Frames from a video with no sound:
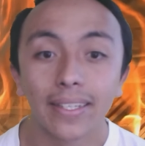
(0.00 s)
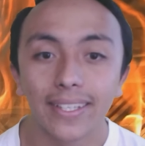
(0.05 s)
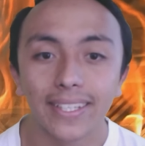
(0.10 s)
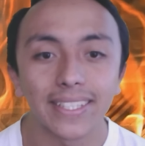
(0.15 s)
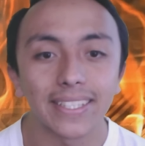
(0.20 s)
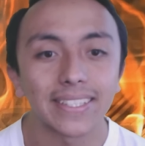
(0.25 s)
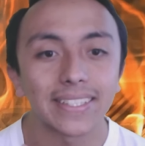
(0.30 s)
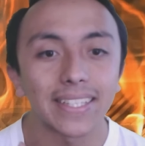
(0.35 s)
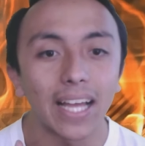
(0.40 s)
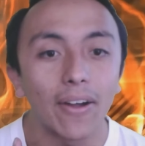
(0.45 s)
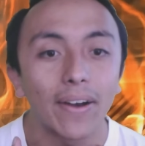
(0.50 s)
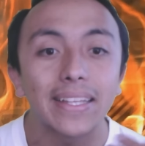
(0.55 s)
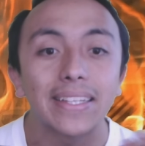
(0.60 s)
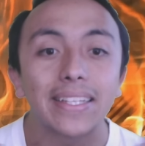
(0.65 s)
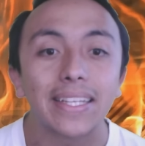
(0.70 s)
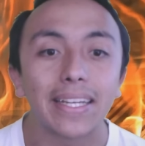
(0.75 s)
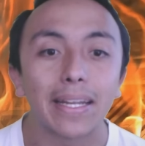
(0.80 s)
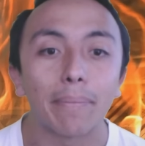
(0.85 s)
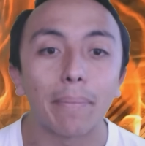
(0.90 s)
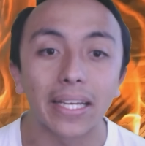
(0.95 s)
Quizás
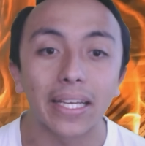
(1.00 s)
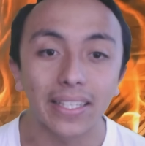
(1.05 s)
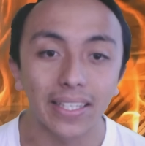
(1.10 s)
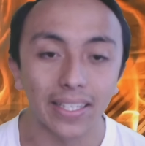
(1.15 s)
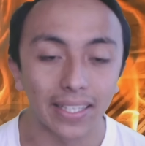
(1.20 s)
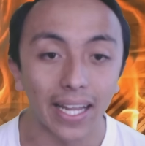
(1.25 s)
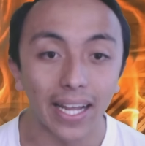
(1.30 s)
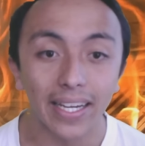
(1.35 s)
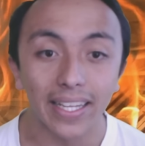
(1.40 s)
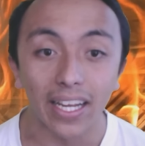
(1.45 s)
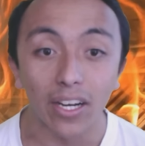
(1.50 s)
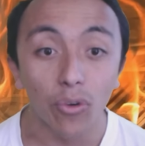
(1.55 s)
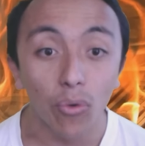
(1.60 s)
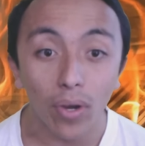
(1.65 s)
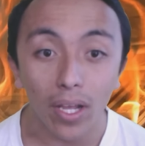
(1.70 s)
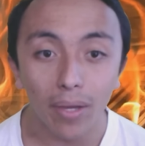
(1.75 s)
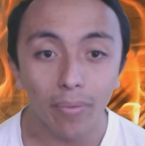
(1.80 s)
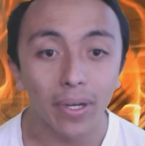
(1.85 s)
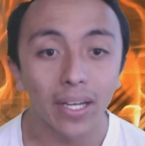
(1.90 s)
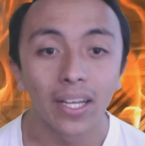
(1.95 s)
ahora tiene maquinaria
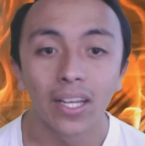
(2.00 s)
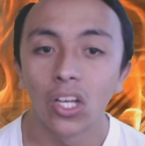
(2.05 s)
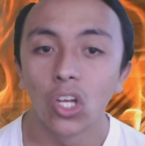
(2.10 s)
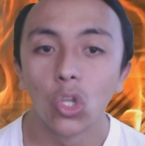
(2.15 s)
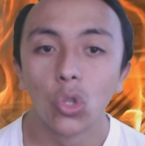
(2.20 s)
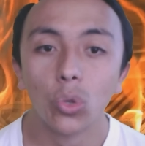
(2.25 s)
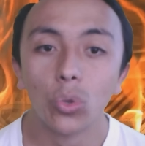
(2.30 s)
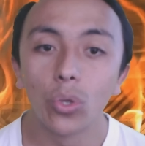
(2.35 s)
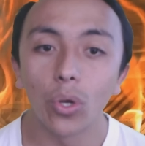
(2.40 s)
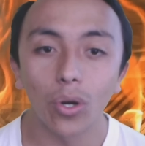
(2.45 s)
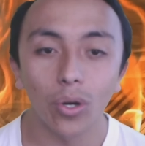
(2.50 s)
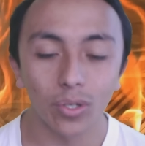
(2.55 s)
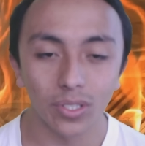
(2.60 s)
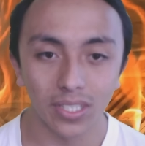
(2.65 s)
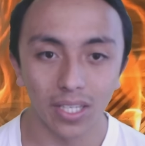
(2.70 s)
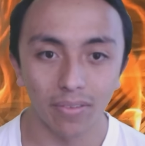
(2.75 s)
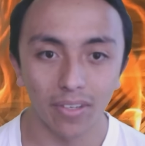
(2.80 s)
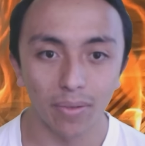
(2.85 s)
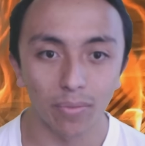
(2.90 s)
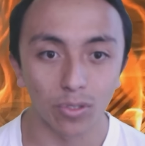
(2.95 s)
nueva, no
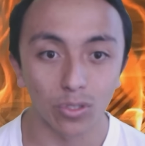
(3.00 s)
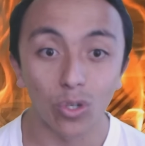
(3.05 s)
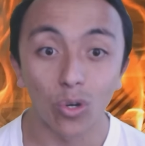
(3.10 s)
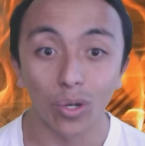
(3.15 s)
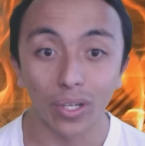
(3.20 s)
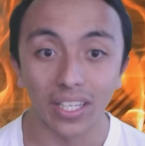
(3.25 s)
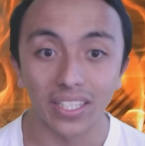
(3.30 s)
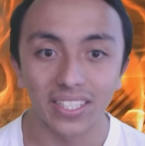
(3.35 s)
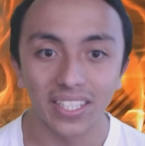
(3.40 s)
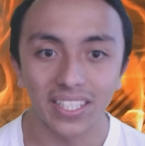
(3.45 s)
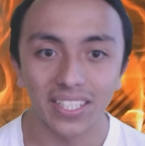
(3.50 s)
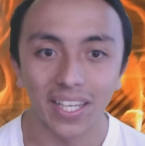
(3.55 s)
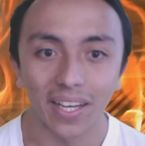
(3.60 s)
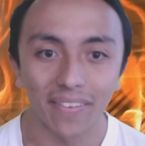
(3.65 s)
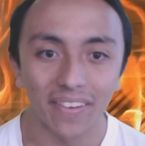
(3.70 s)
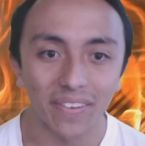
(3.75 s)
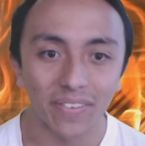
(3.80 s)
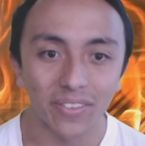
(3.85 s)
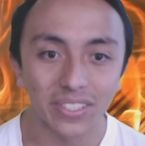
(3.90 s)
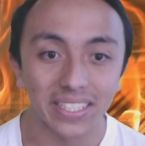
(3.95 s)
lo sabemos. Lo que sí
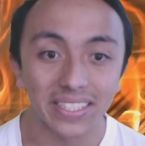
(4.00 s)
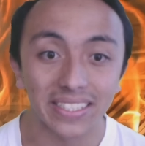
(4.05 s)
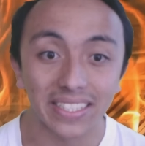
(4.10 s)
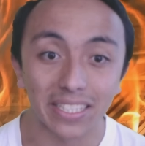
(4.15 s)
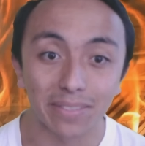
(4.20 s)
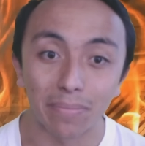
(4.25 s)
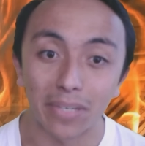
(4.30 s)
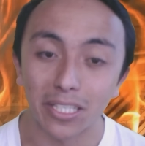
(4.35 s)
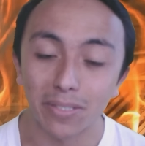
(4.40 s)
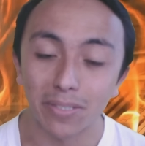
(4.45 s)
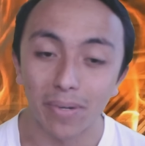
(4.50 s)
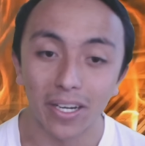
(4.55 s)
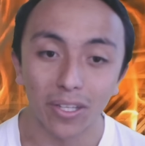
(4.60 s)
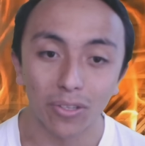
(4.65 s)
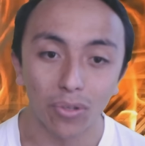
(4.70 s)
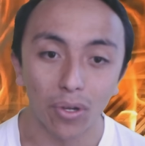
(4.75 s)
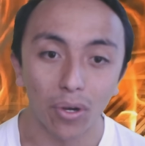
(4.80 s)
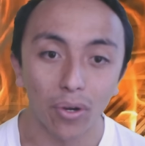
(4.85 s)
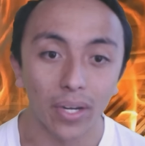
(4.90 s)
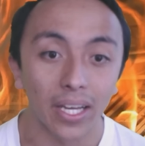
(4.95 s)
sabemos es que es más
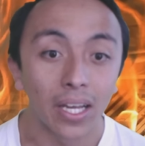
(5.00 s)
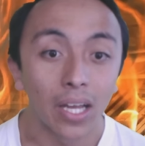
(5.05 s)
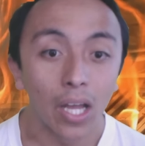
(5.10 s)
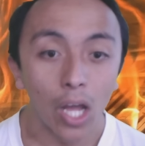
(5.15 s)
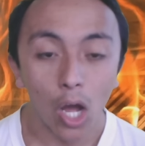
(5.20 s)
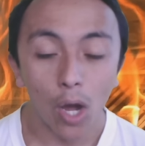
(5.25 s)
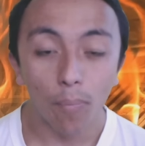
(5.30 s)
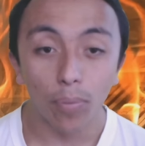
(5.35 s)
barato ahora.